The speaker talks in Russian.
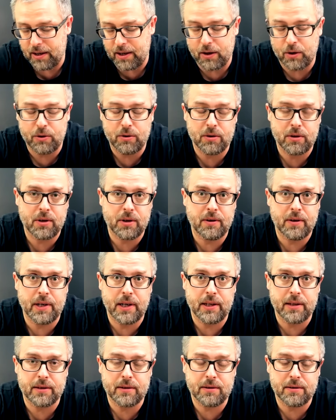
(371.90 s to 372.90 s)
А он
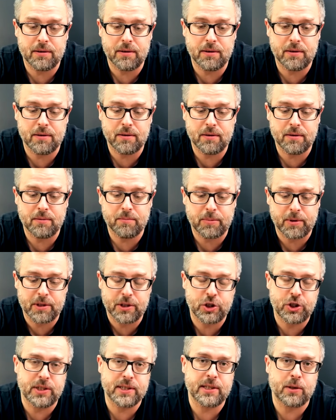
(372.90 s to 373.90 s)
говорит,
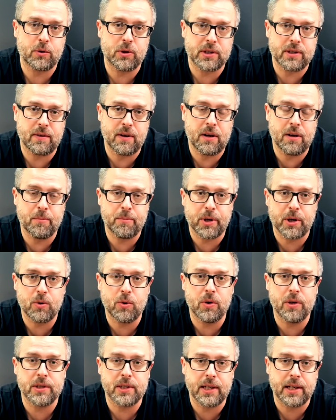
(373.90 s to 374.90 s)
через какое-то время
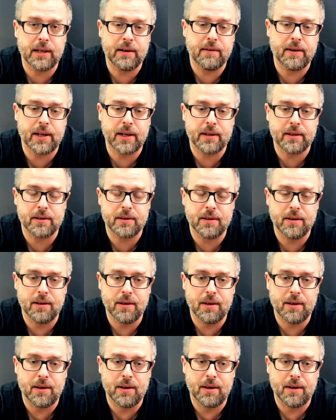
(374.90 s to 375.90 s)
приходит и говорит,
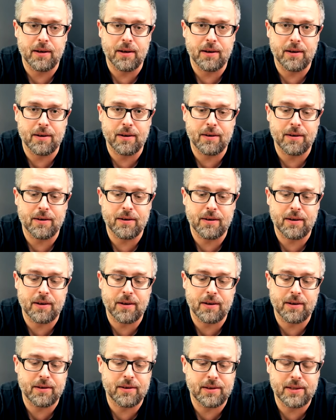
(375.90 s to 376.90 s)

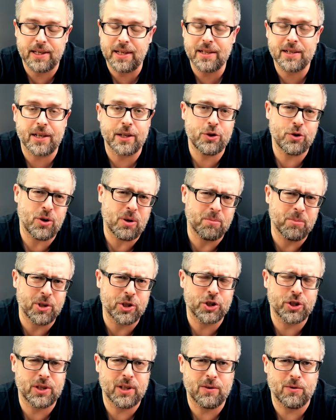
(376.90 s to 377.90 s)
я не хочу
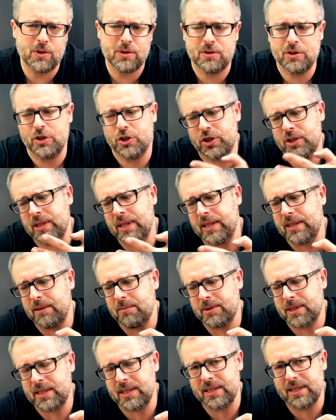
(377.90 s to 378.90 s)
обычные, вот жена
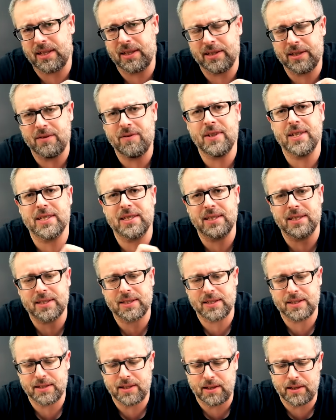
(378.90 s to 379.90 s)
там сказала, невеста
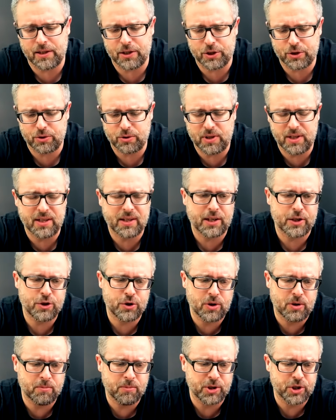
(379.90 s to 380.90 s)
сказала, что я не
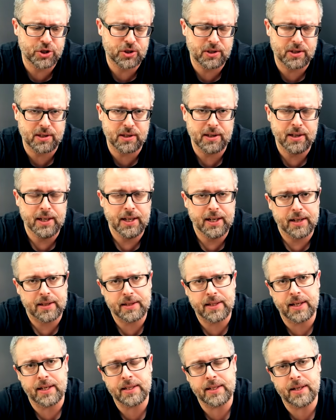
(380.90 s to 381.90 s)
хочу обычные.
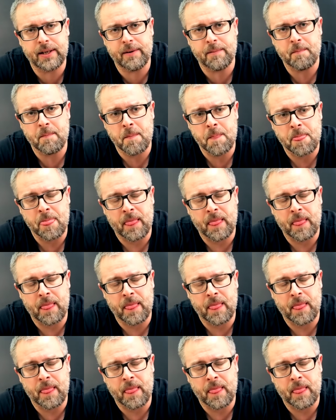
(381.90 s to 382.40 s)
Надо,